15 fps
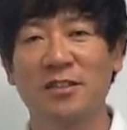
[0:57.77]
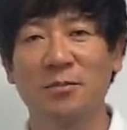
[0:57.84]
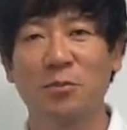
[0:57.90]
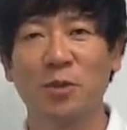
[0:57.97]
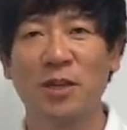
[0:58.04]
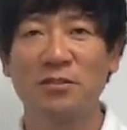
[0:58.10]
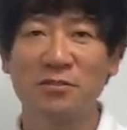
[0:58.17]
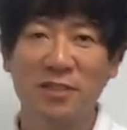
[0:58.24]

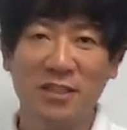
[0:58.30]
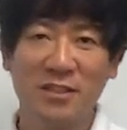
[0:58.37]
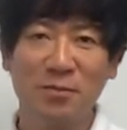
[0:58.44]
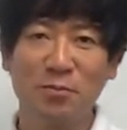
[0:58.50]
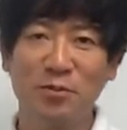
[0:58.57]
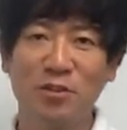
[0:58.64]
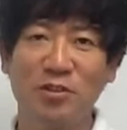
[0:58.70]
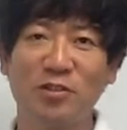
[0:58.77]
뭐 한국에
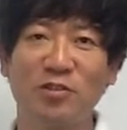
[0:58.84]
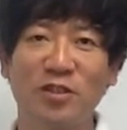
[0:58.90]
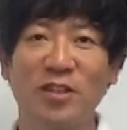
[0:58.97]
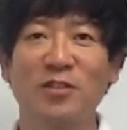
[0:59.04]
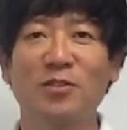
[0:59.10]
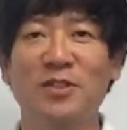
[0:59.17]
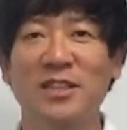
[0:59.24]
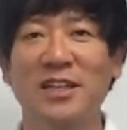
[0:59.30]
계신 분들
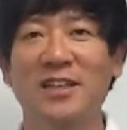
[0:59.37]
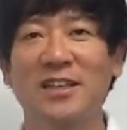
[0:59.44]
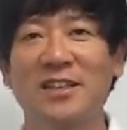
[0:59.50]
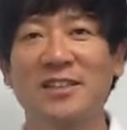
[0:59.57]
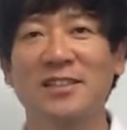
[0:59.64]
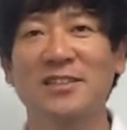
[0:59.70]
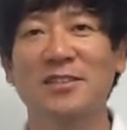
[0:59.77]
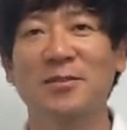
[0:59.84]
중에도 자기가
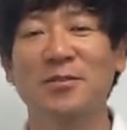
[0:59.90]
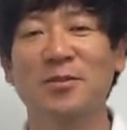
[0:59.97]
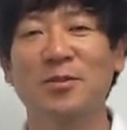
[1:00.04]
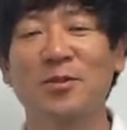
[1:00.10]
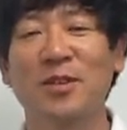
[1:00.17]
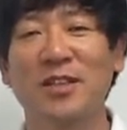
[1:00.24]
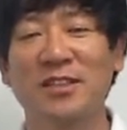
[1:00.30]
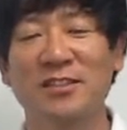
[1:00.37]
직접
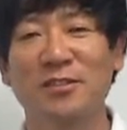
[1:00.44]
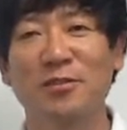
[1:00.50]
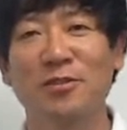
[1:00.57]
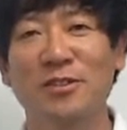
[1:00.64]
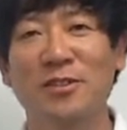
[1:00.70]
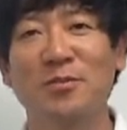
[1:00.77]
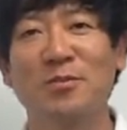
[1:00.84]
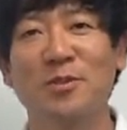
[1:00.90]
스코어 카드를
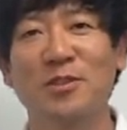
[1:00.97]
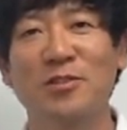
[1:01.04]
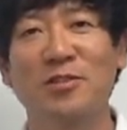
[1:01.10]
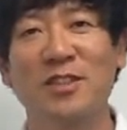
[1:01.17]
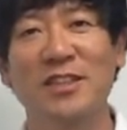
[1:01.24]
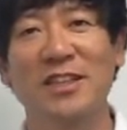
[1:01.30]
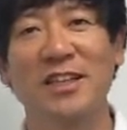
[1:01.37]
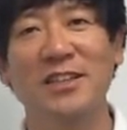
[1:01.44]
적으시는 분들도
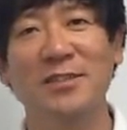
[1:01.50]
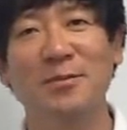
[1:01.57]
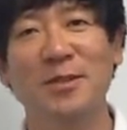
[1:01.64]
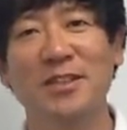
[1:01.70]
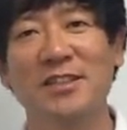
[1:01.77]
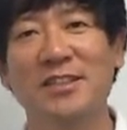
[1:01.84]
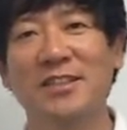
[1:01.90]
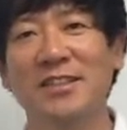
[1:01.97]
있긴
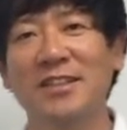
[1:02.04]
하지만